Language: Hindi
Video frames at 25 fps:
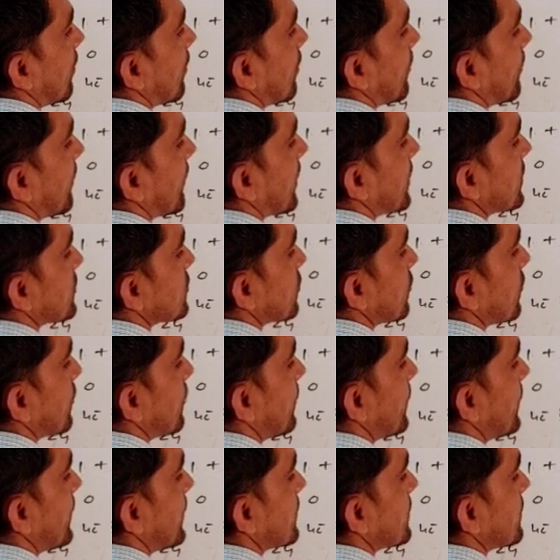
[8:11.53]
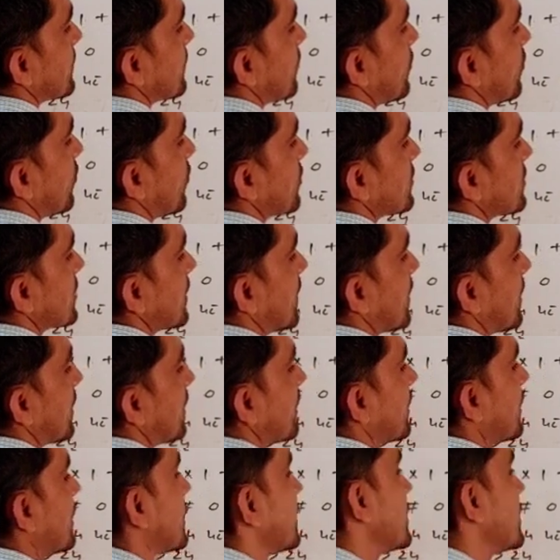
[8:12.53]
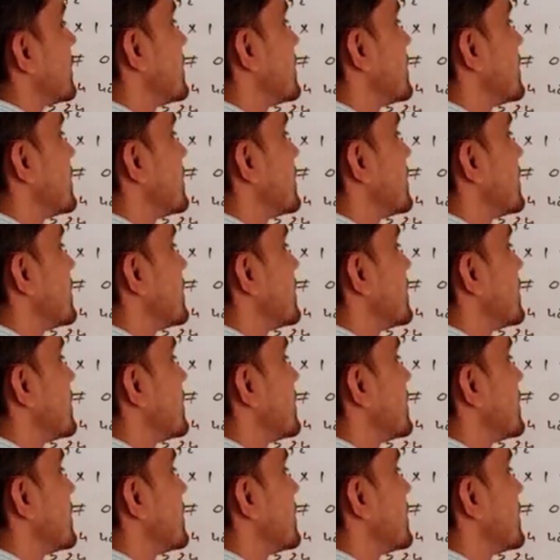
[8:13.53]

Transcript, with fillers: और पांच सौ बीस दो हजार